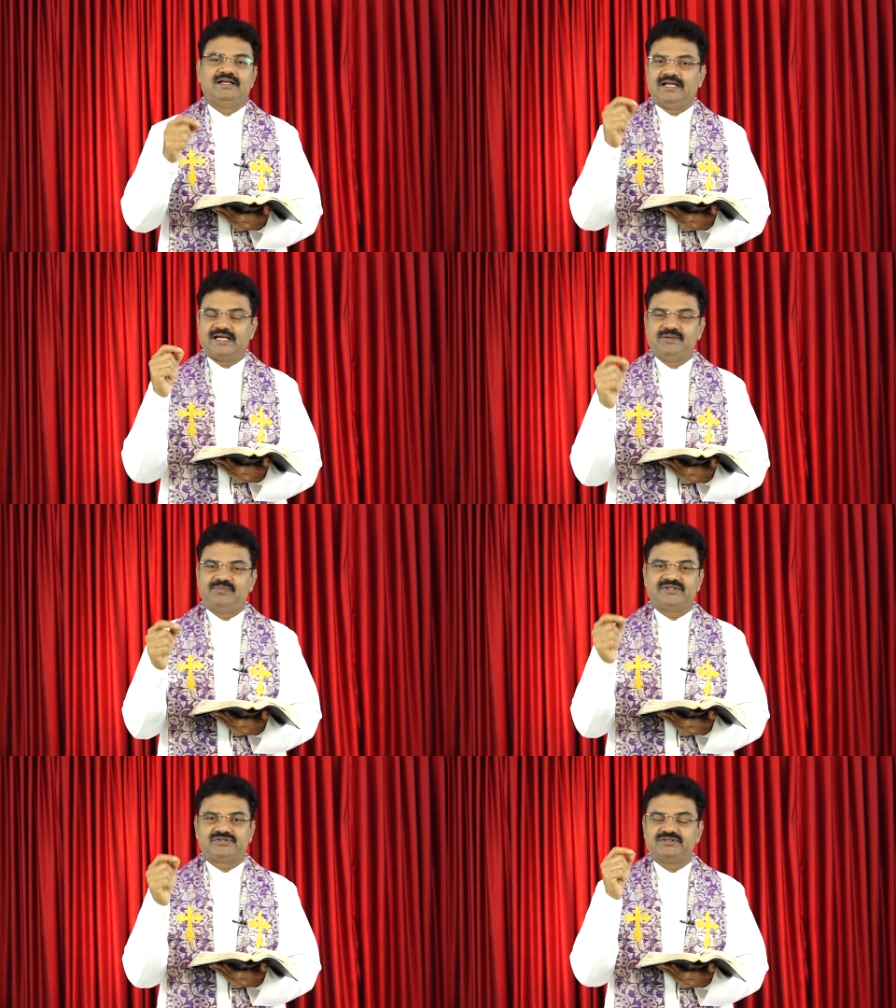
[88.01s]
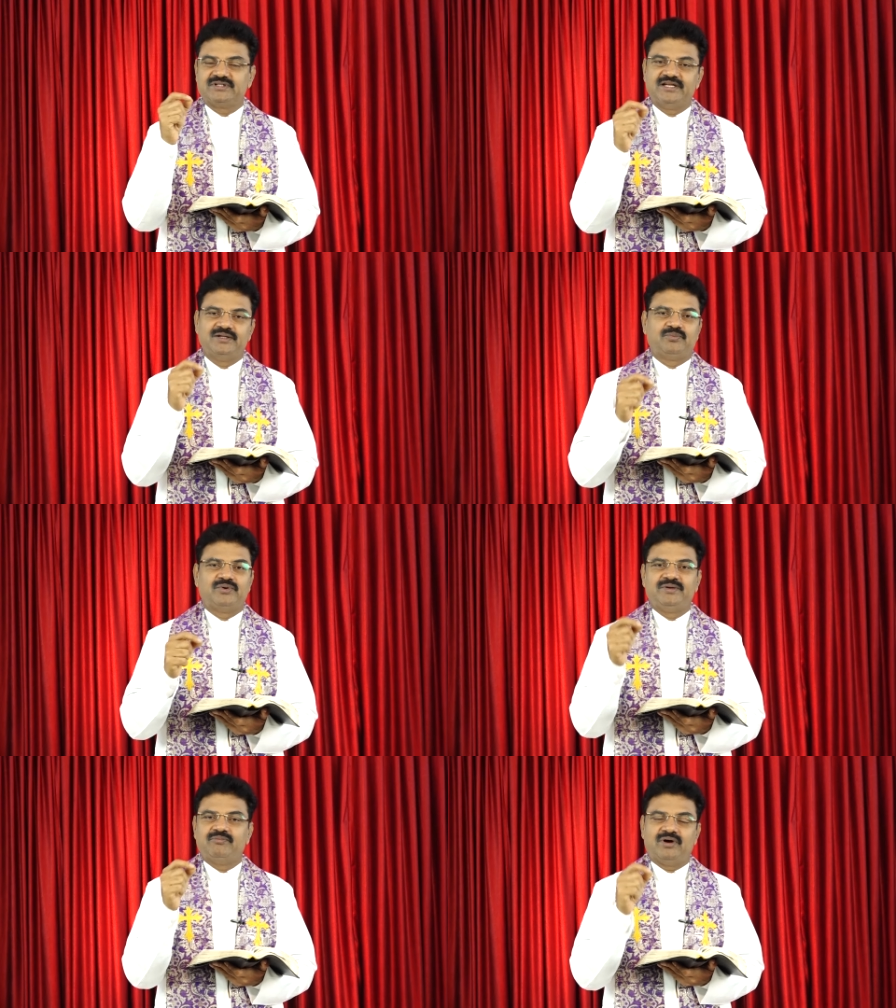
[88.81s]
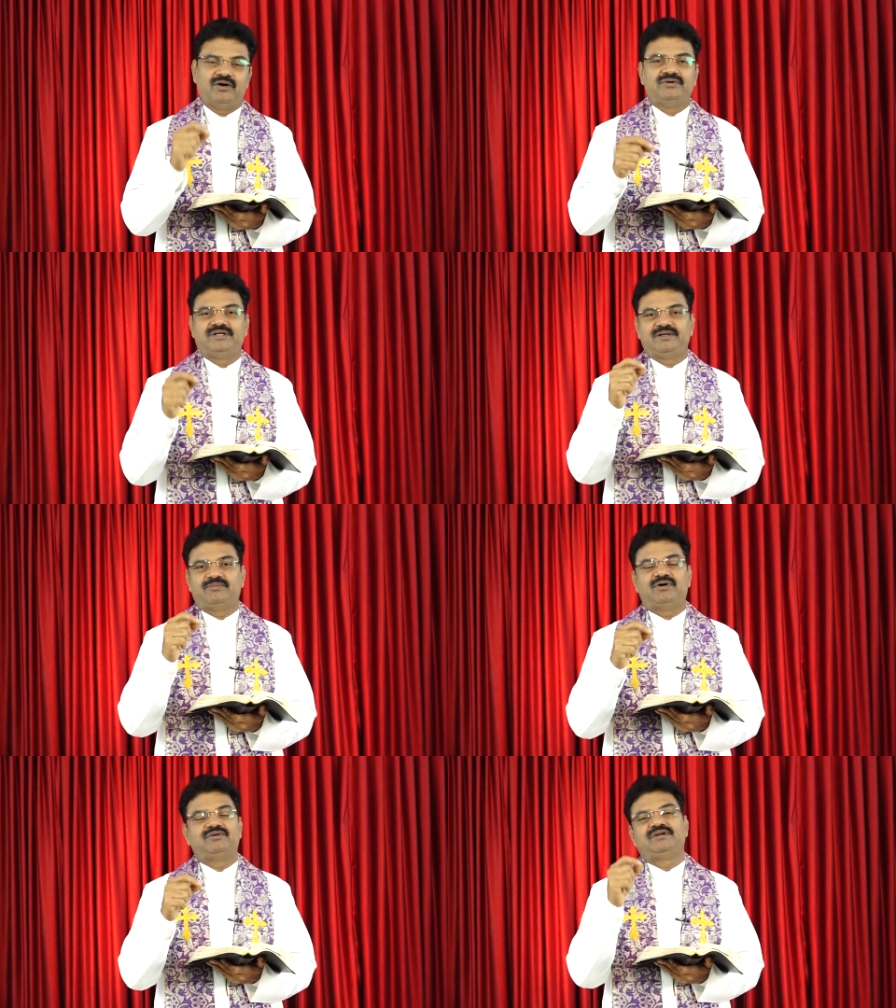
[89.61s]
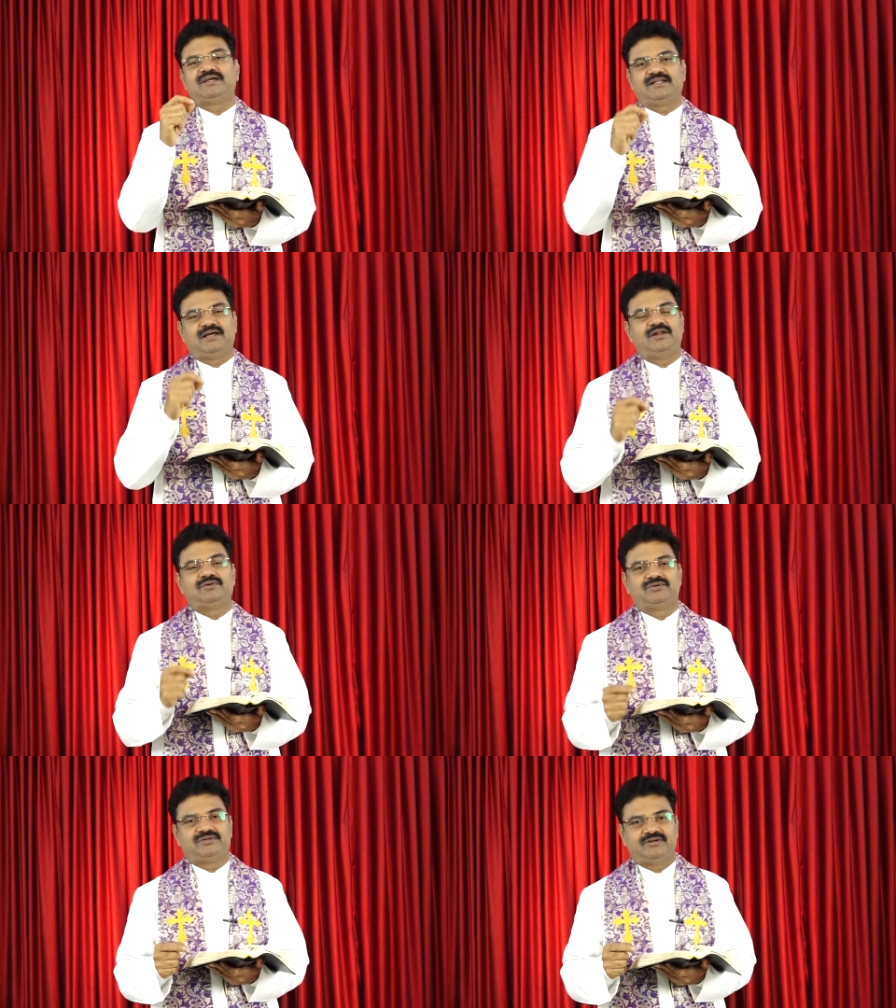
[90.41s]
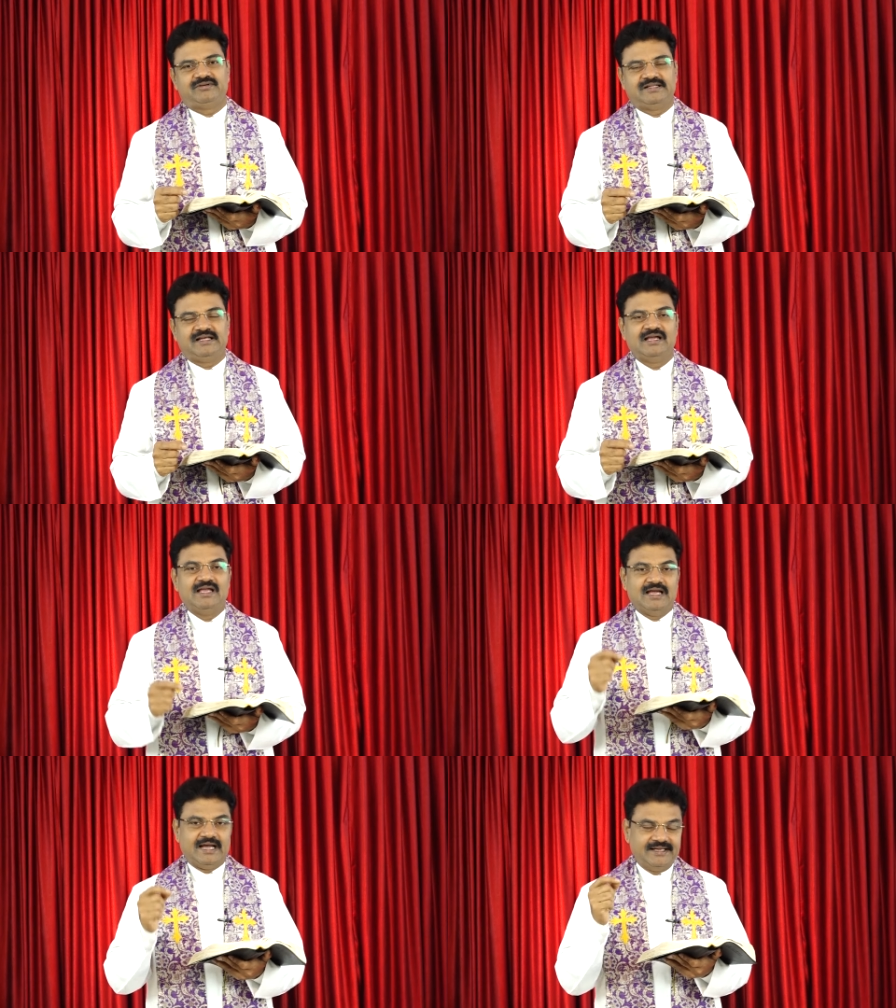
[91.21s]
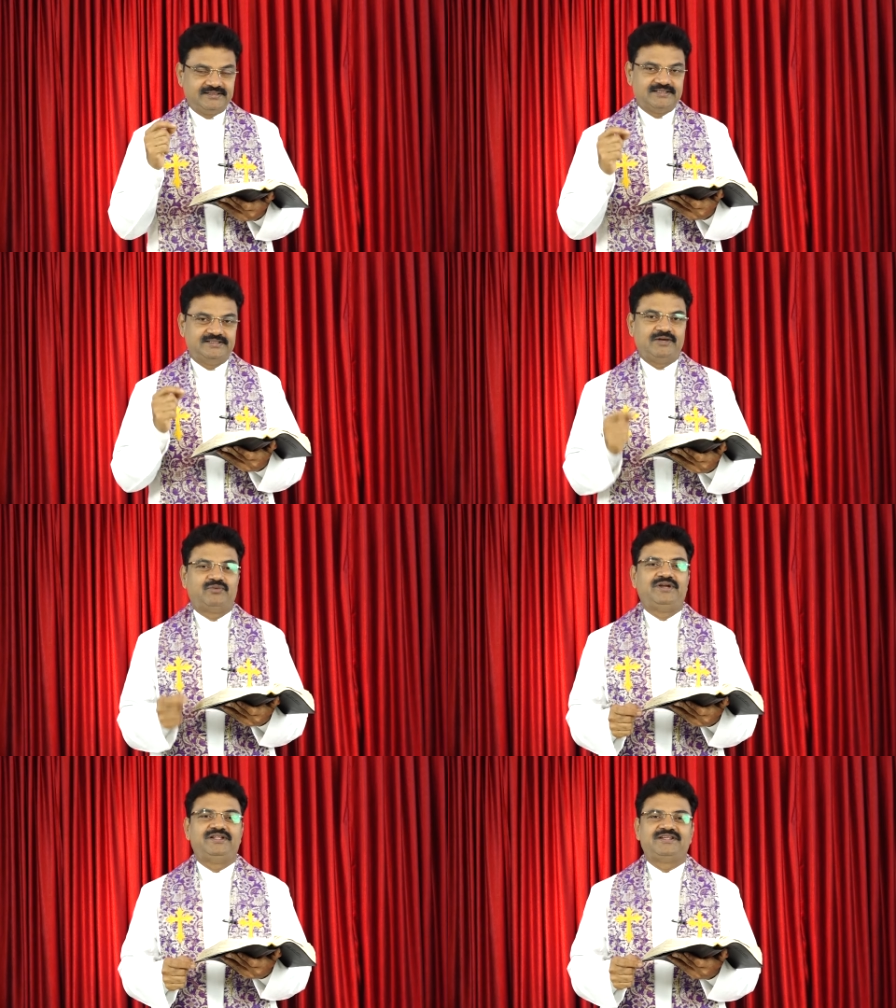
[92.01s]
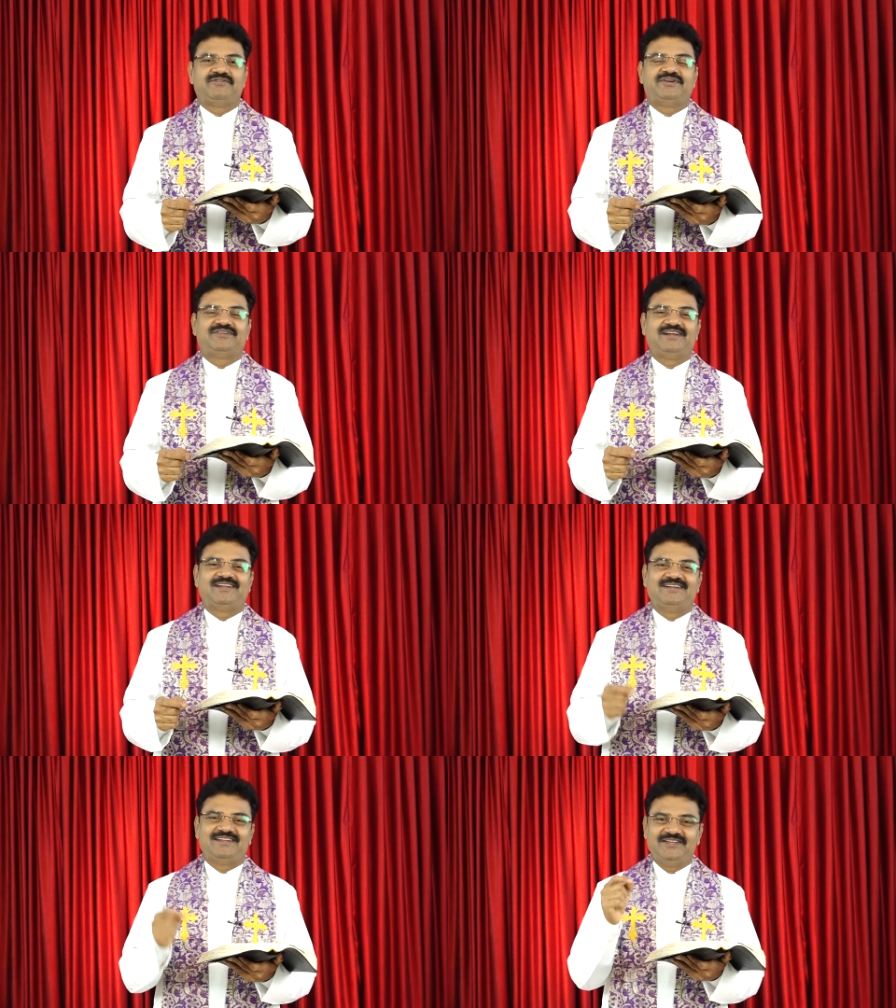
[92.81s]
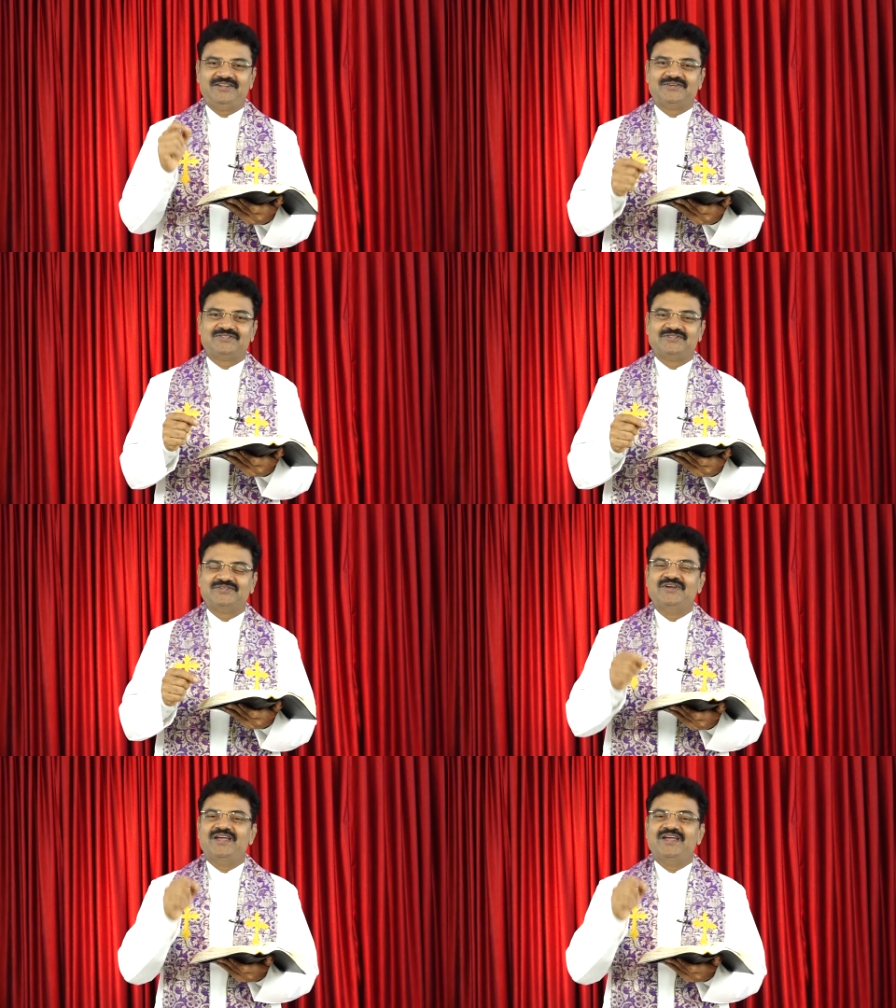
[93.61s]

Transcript: నాకు ఈ పరిస్థితులన్నీ పోయి బాగుంటే బాగుండు కదా అని అనుకుంటున్నావు కదా అయితే దేవుడి నీతి ఏమంటున్నాడనంటే ఈరోజు